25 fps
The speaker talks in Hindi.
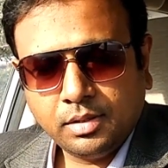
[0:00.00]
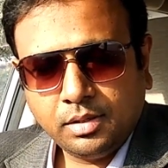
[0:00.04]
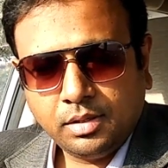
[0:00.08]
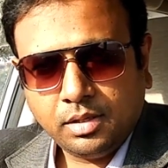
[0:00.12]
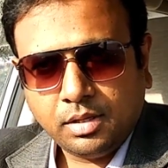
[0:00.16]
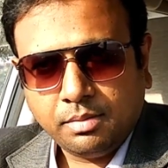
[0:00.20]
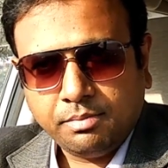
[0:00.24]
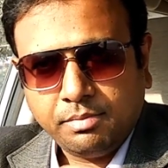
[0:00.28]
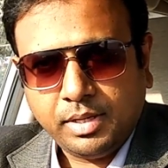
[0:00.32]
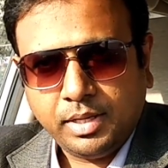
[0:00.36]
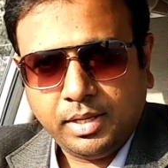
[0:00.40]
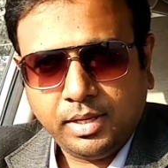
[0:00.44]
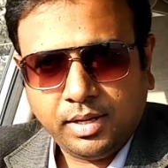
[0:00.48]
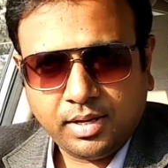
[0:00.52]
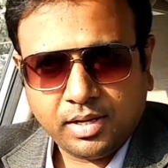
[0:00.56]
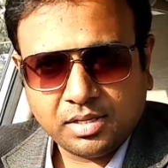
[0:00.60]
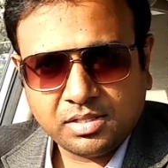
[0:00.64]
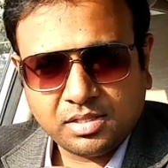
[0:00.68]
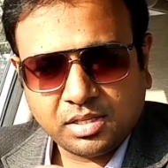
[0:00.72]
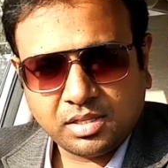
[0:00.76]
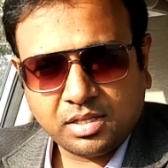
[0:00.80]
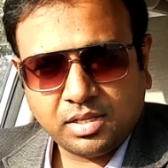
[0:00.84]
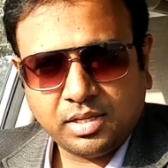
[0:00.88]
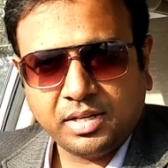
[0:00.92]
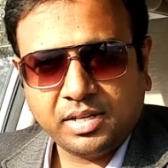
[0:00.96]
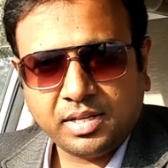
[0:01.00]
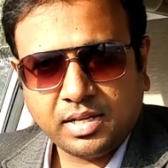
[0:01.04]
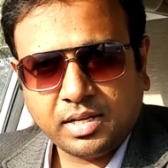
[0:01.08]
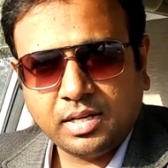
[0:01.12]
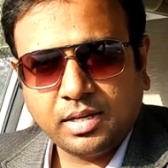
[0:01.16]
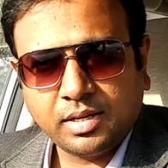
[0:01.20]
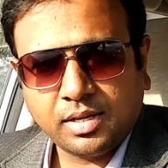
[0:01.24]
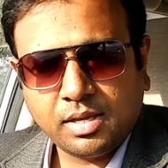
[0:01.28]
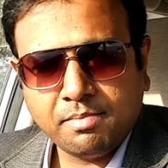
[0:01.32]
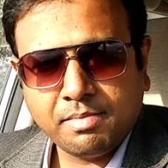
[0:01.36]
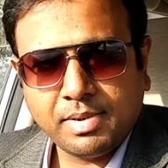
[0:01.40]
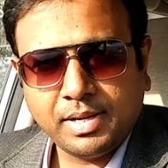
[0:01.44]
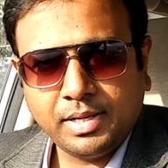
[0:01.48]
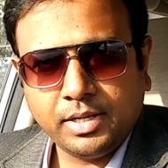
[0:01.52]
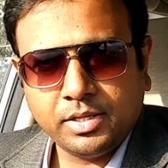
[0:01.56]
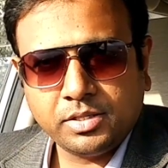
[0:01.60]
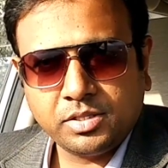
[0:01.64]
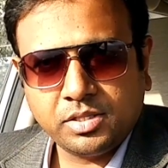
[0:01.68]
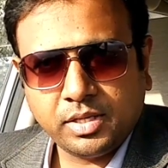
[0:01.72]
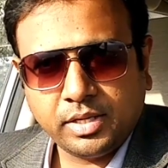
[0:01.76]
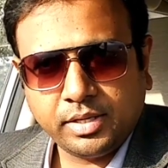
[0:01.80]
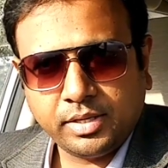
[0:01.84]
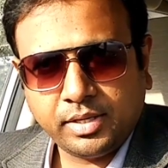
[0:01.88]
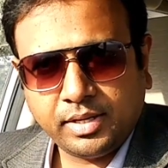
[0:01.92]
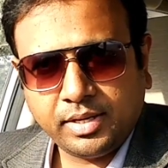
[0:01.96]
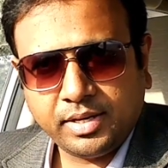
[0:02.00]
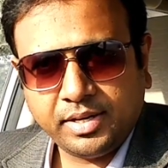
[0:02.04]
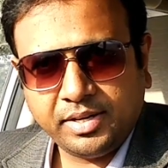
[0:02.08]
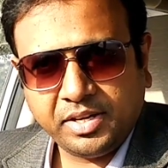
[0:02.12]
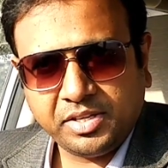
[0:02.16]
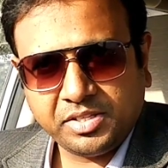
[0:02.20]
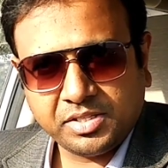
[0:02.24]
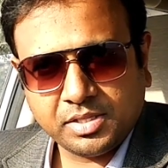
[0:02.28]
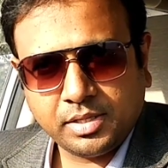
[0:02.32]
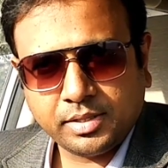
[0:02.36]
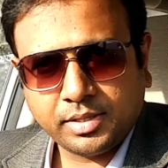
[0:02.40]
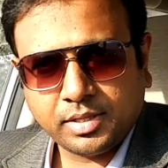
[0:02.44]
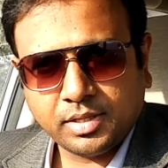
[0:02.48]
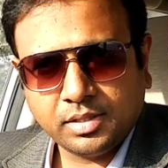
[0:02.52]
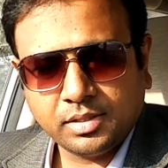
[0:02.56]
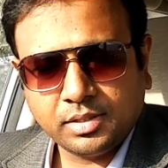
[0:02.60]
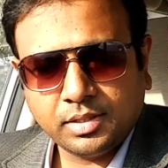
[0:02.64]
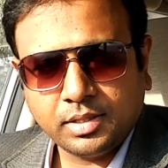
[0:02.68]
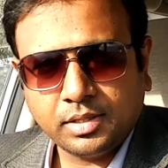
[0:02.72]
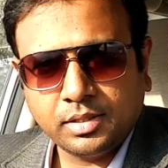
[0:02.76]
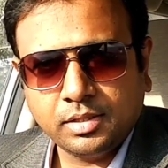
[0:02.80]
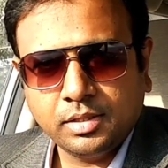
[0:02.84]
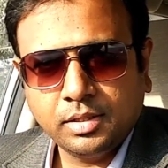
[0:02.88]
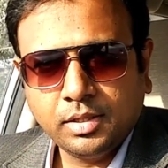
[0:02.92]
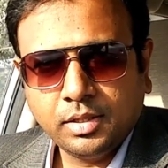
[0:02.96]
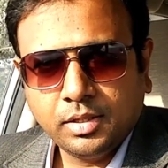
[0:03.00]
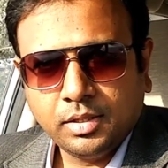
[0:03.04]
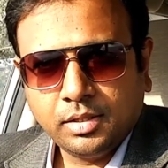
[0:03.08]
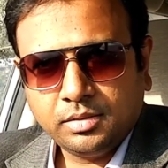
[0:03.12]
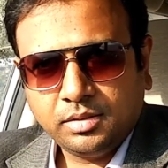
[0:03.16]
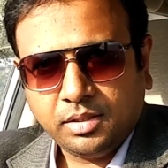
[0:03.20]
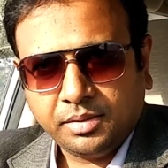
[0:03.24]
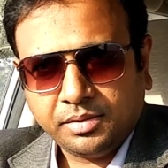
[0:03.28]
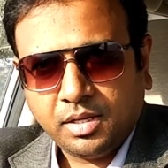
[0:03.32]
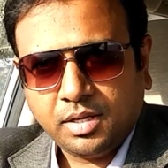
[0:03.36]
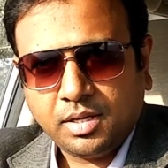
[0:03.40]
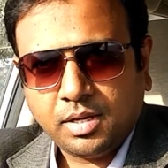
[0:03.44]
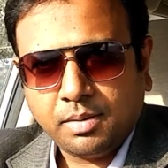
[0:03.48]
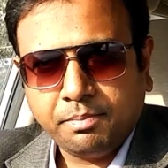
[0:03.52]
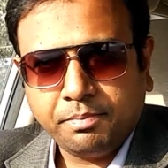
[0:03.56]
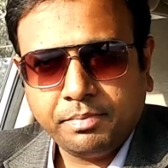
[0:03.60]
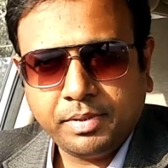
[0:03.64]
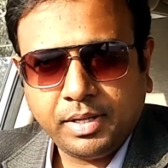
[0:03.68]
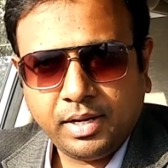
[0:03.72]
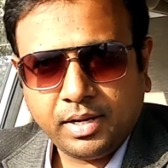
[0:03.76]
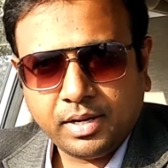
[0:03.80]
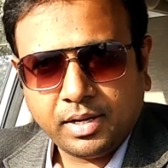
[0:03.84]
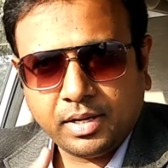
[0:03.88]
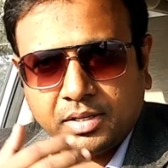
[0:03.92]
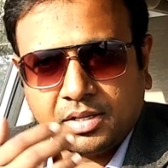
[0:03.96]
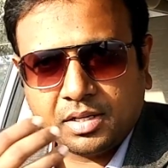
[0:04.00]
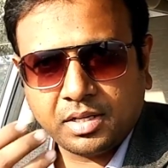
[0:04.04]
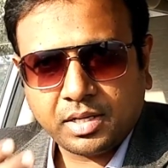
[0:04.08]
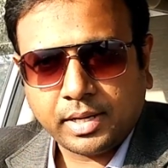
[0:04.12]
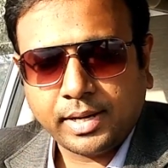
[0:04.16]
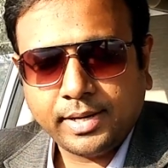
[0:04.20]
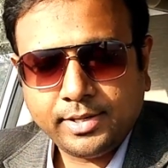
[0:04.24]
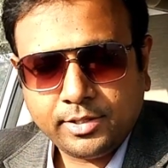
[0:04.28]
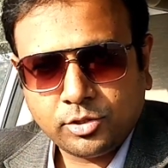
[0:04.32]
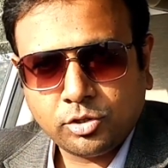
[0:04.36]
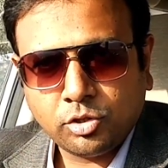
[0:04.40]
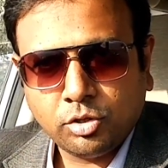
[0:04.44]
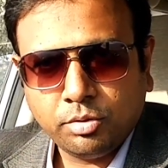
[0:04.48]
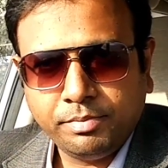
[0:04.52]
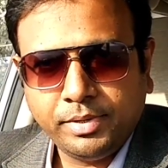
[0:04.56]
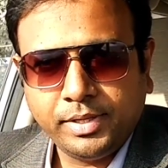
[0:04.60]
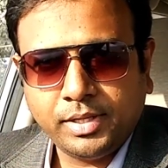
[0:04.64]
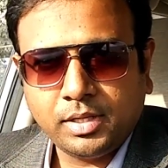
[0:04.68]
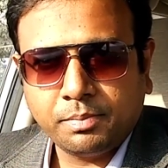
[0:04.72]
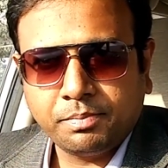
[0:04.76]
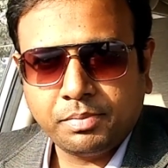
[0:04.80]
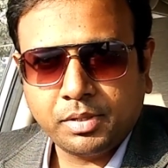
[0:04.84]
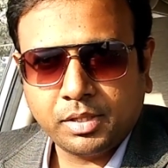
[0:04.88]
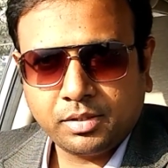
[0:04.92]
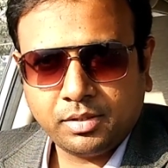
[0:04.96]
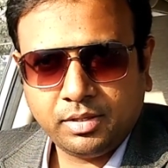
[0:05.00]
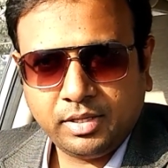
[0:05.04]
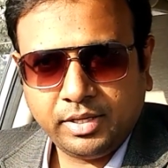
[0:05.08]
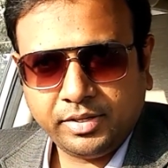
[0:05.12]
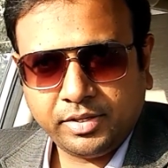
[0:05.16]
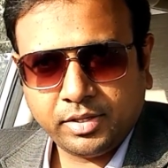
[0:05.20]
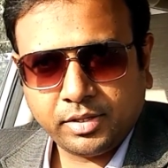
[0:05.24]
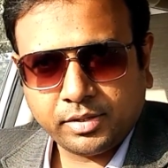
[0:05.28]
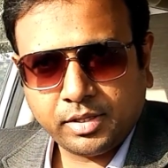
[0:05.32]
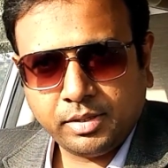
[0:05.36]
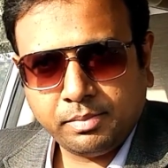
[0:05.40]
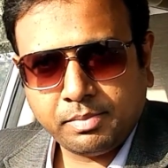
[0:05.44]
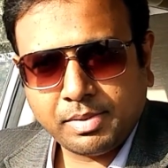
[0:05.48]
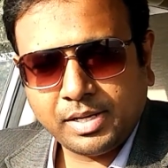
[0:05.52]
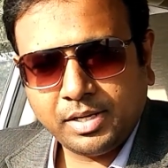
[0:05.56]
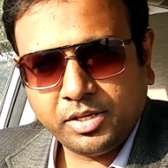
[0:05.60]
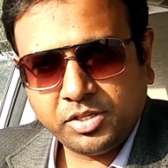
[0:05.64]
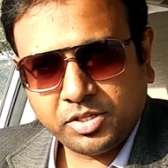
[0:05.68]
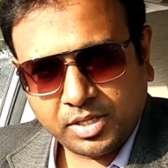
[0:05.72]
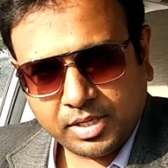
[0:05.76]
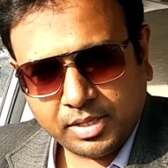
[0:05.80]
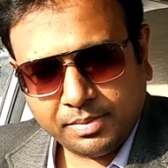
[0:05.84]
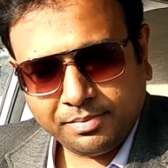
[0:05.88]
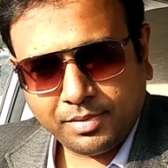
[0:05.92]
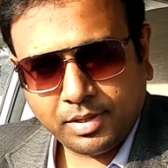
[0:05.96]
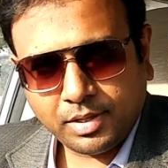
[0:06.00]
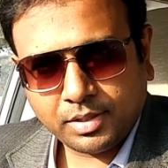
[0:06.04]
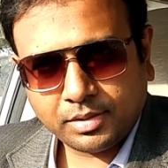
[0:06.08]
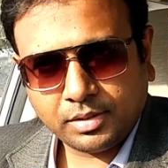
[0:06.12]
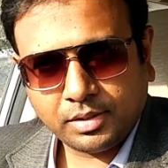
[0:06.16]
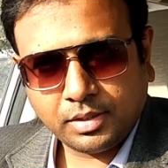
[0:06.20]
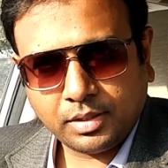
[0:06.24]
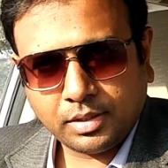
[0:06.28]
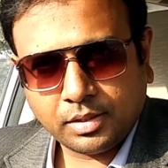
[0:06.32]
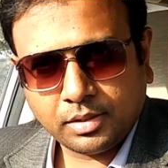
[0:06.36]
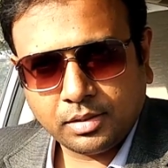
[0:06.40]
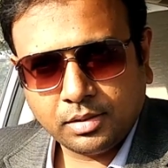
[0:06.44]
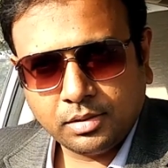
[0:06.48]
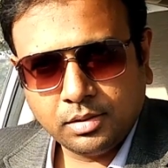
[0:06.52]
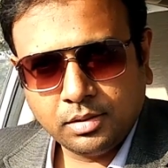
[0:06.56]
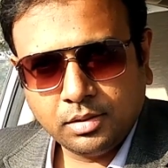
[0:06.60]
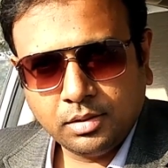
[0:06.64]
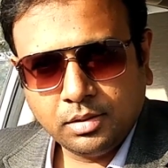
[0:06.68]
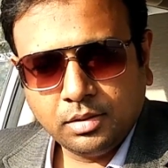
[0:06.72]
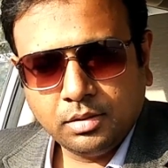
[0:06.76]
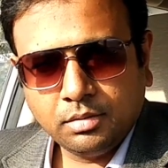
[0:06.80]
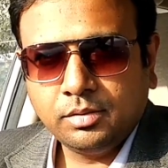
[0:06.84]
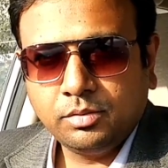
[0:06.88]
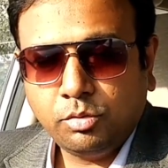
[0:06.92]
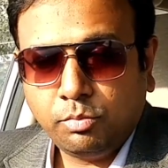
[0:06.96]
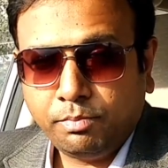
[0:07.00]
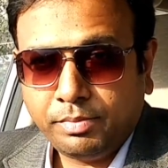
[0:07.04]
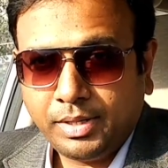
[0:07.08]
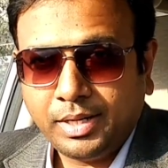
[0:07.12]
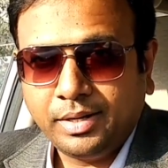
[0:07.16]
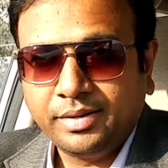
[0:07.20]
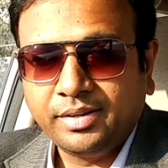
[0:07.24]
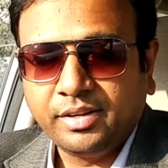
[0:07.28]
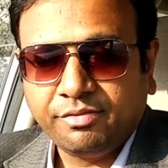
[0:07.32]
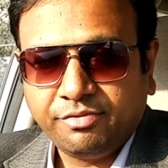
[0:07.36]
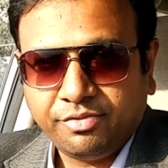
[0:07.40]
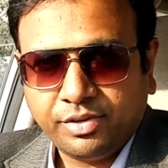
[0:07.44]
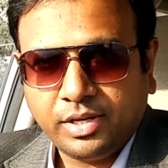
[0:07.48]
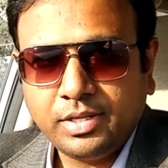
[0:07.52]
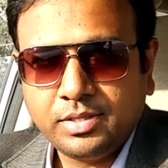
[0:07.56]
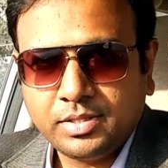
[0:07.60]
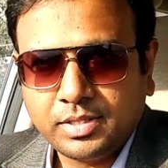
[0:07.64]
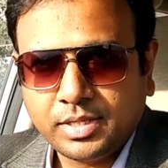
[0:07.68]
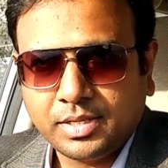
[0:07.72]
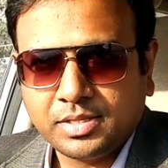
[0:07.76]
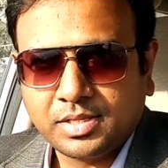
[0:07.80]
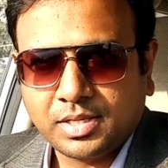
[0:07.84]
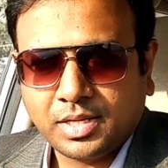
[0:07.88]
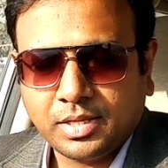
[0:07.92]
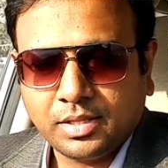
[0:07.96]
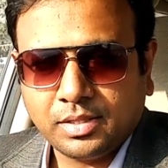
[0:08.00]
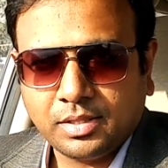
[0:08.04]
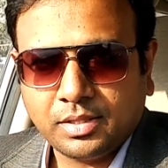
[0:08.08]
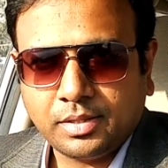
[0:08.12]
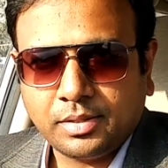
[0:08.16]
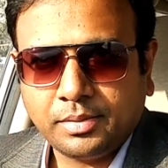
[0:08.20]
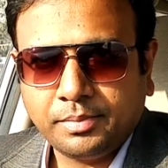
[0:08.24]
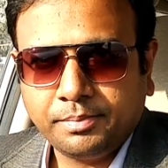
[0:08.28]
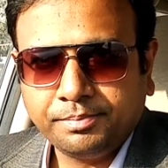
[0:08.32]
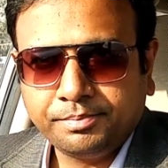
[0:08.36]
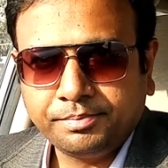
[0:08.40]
क्या मेरी कार सत्रह अट्ठारह की माइलेज दे रही है डीजल के अंदर जबकि तो कंपनी अट्ठाईस किलोमीटर प्रति लीटर की माइलेज क्लेम करती है तो बड़ा डिफरेंस है इसके अंदर